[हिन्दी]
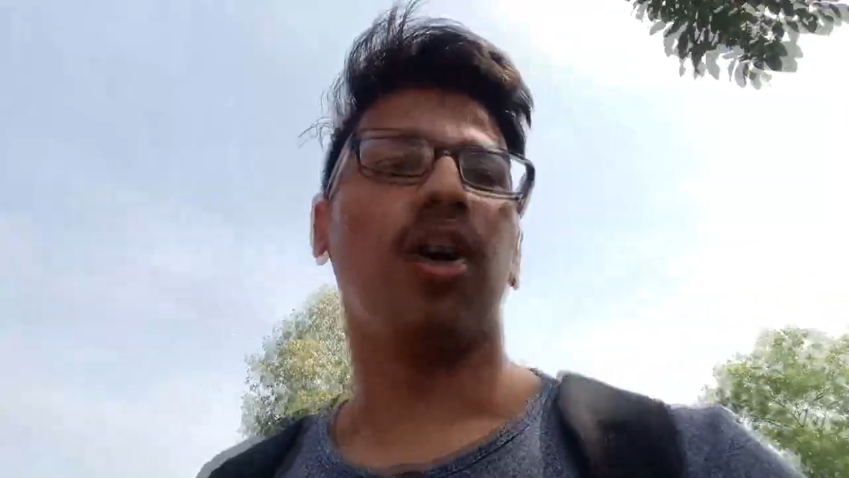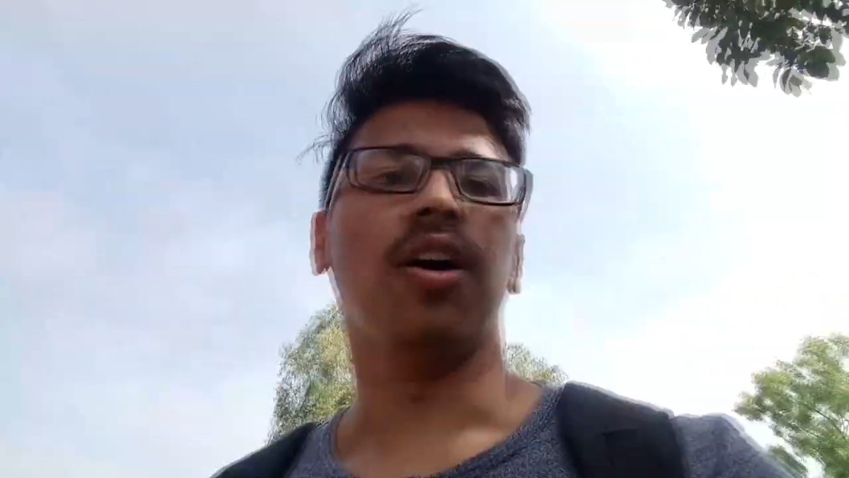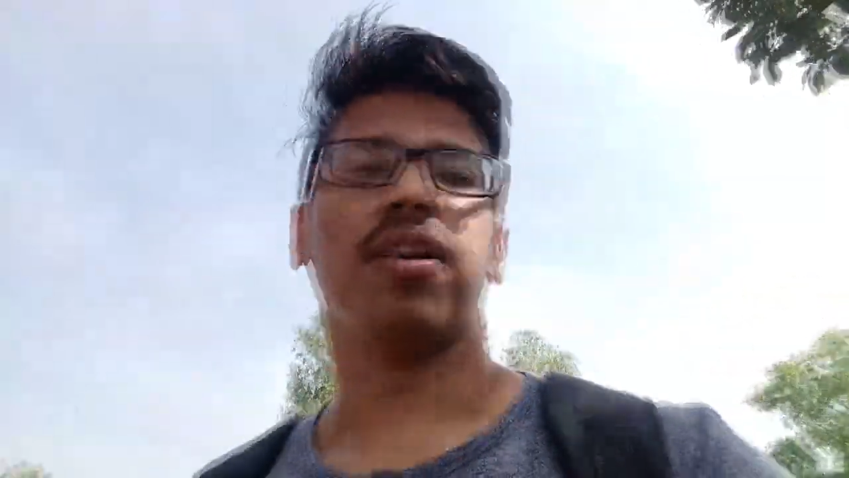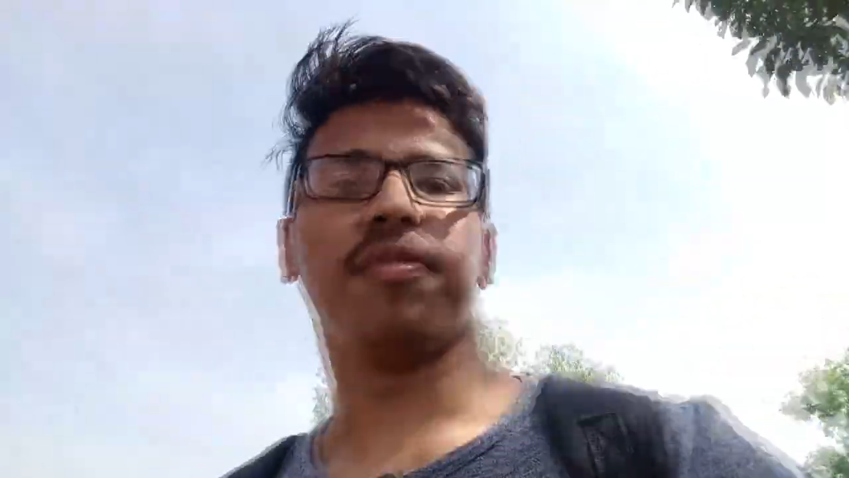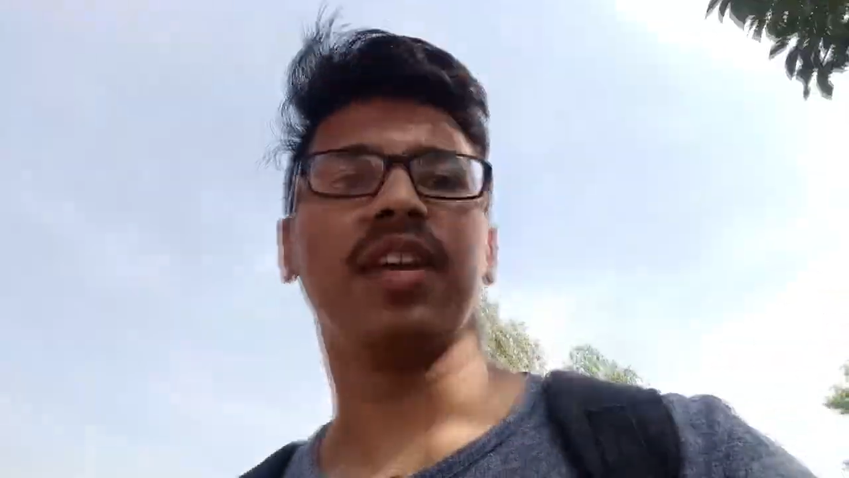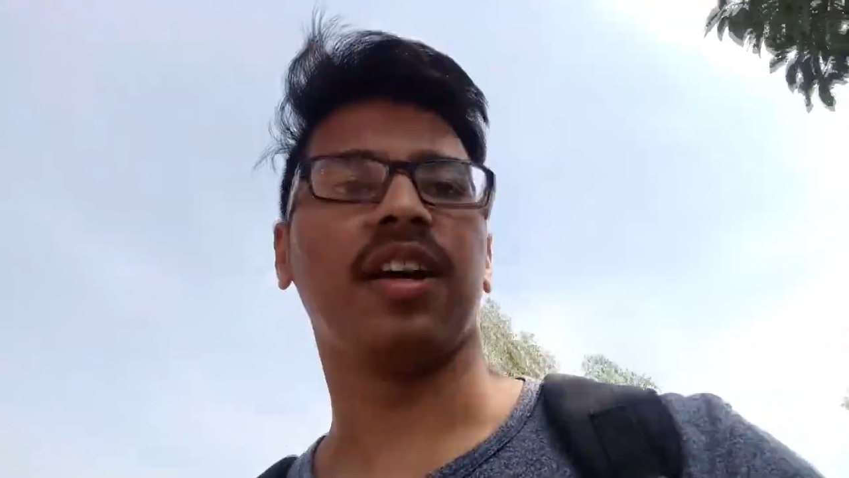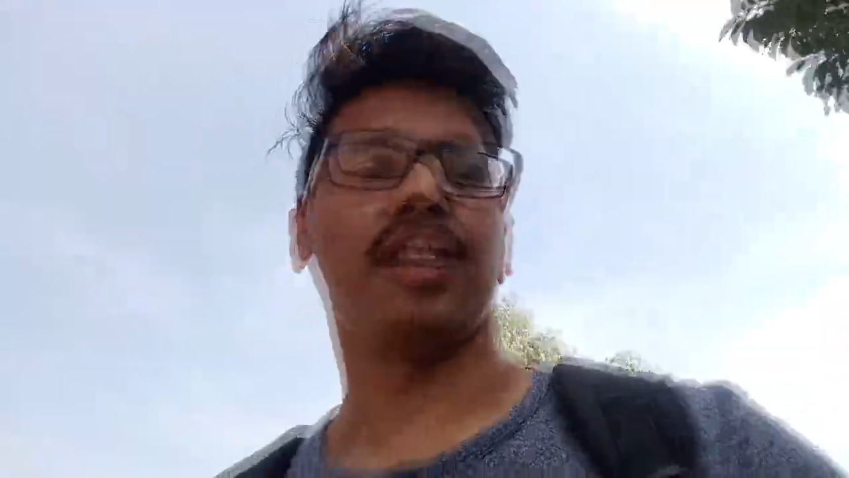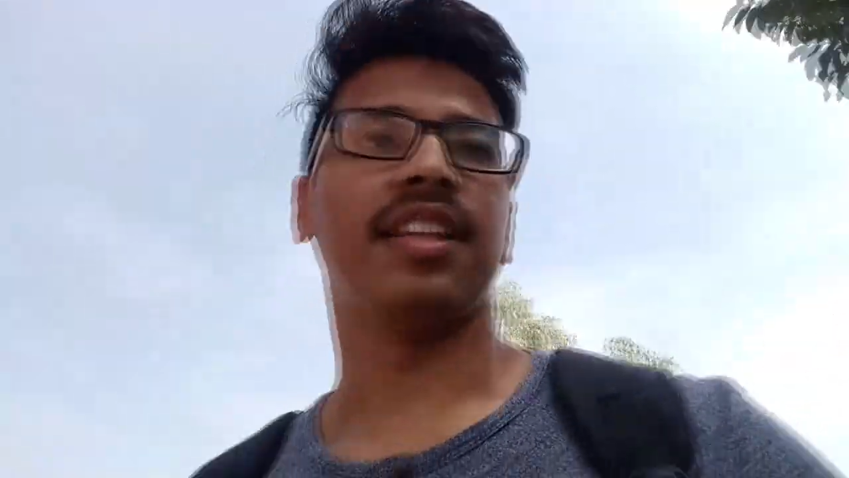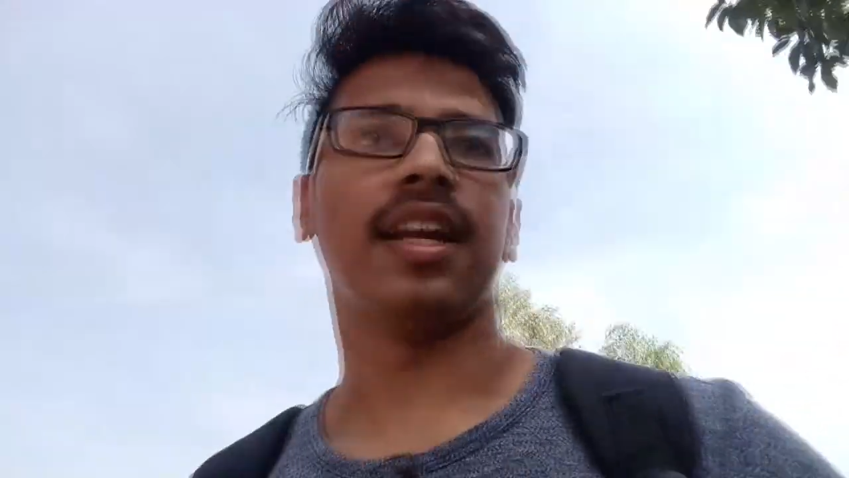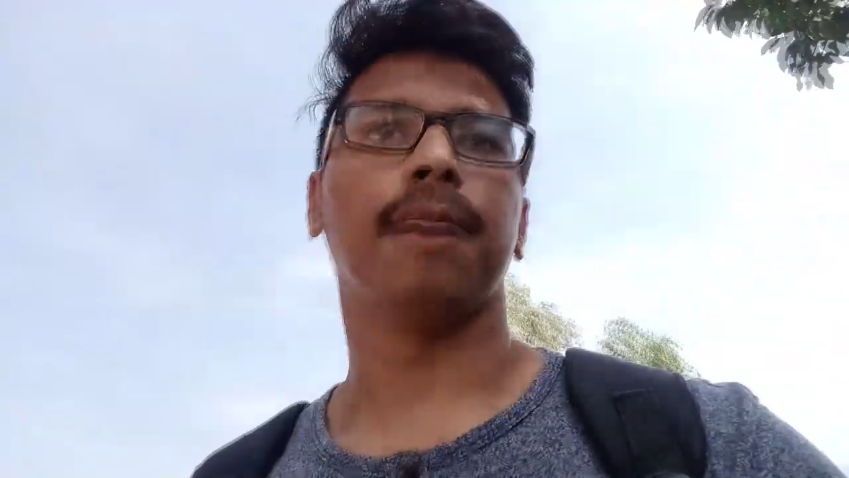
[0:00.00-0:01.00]
और फिर
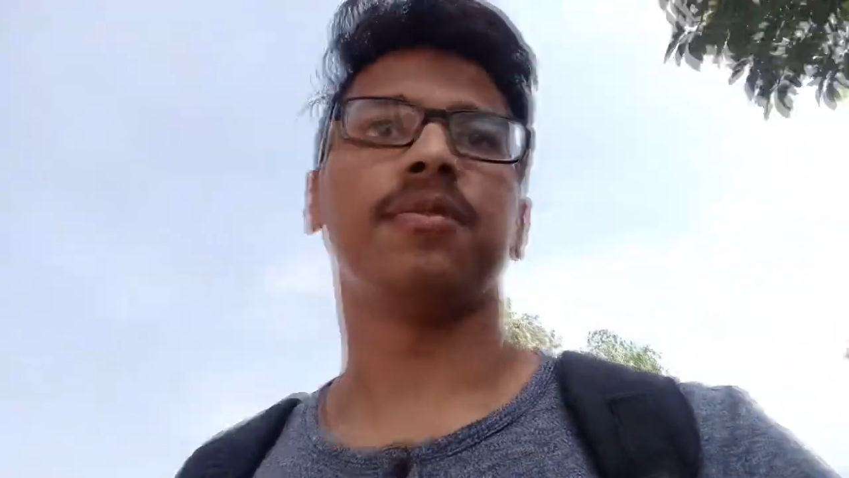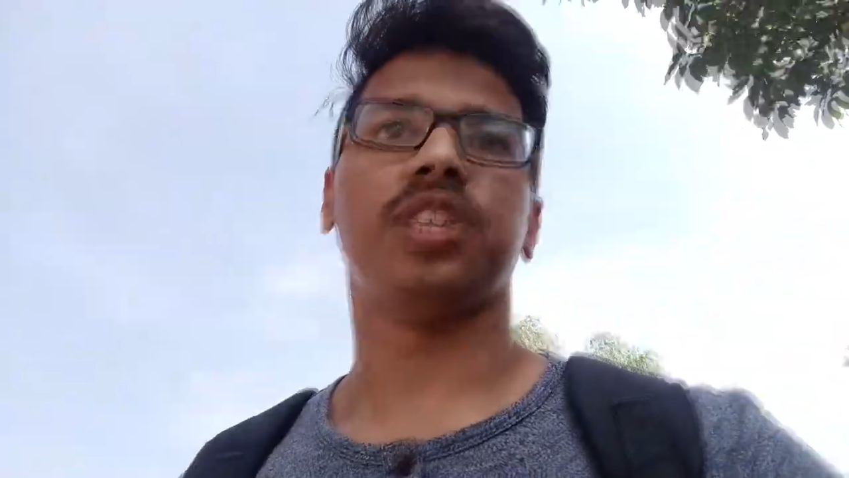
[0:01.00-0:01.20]
अगले दिन आप